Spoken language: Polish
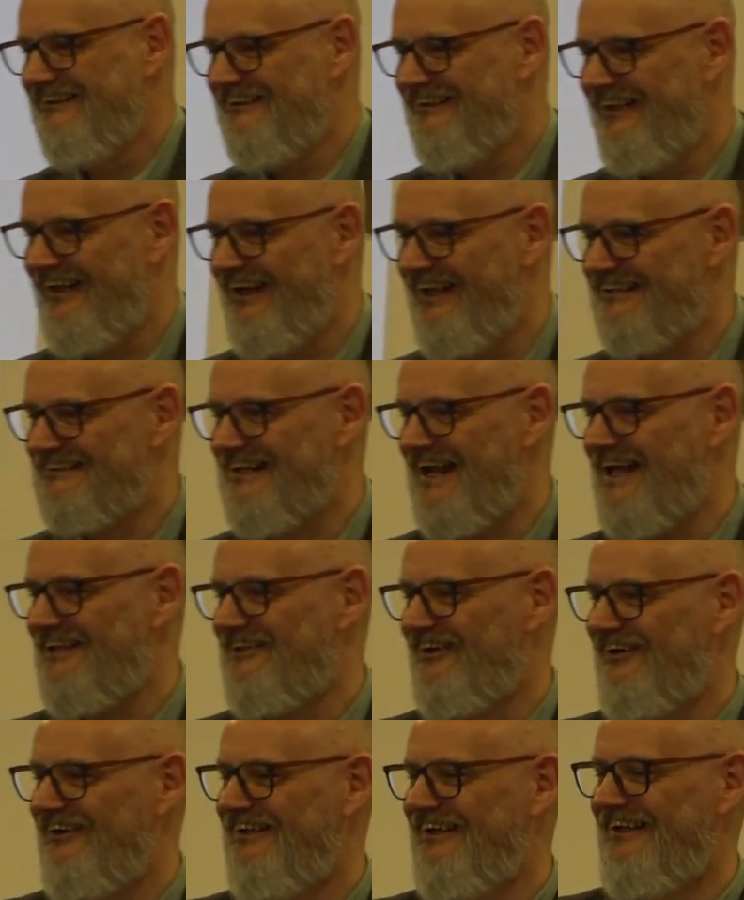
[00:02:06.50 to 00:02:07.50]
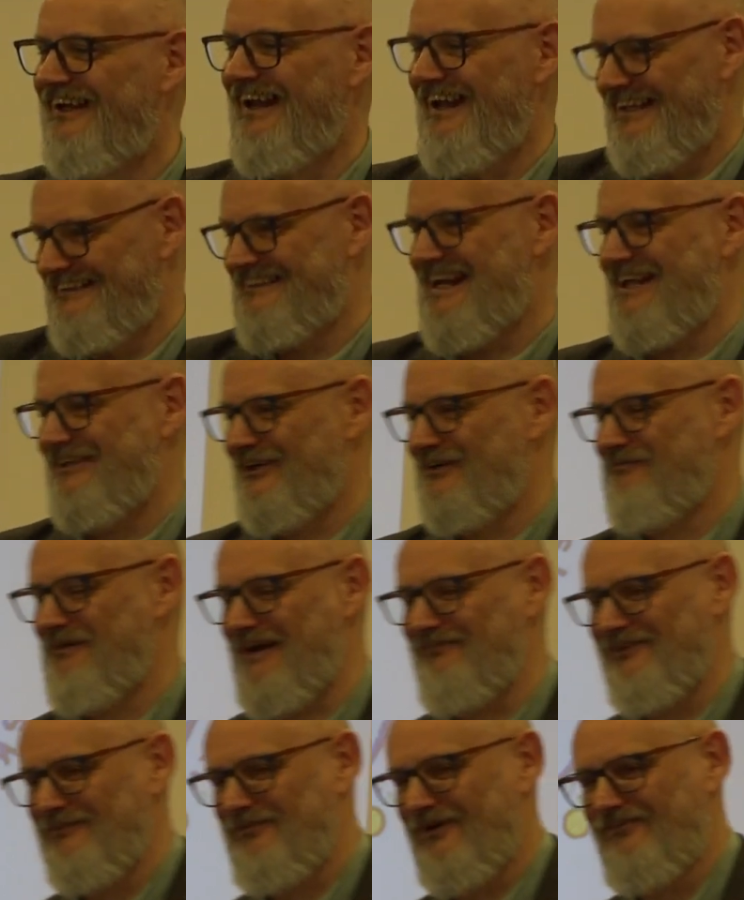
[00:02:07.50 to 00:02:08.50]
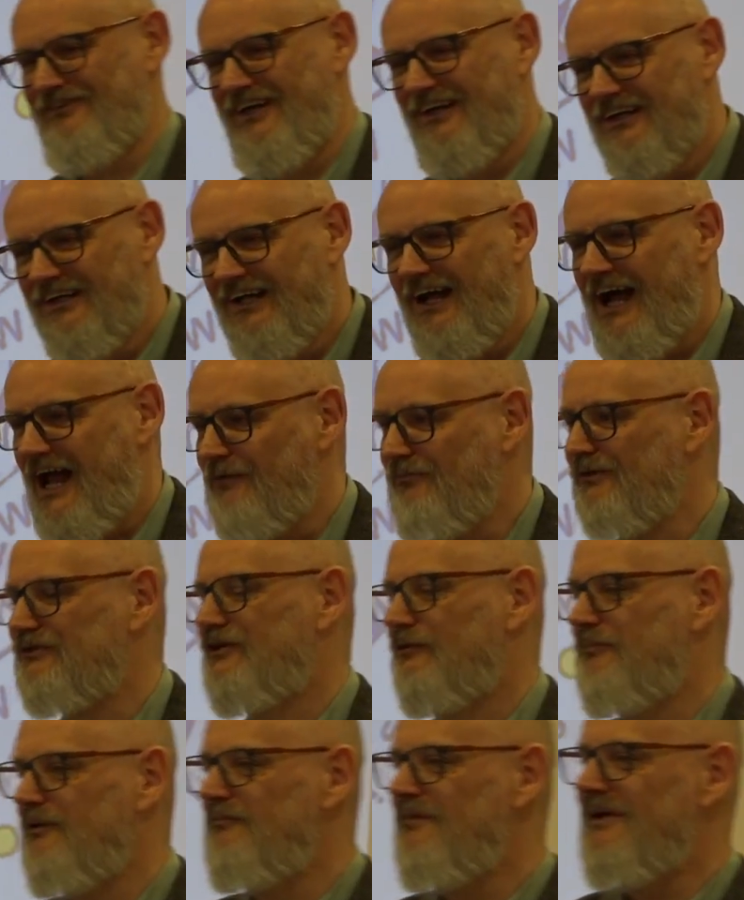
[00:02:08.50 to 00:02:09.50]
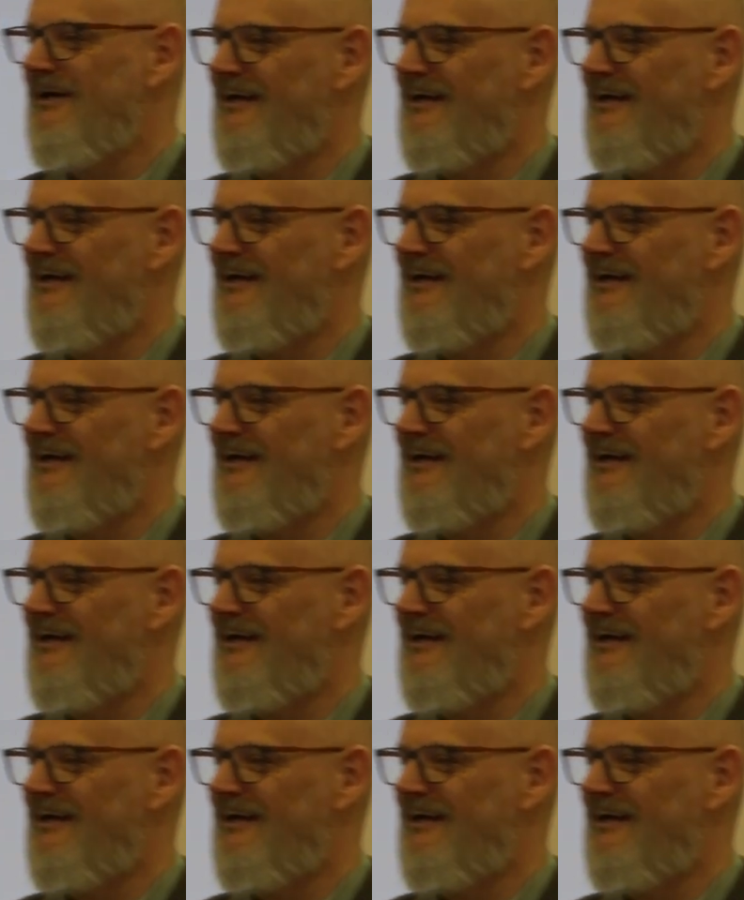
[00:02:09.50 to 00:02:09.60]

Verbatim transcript: Rejestrator, rejestrator prawdę powie. Albo zrobimy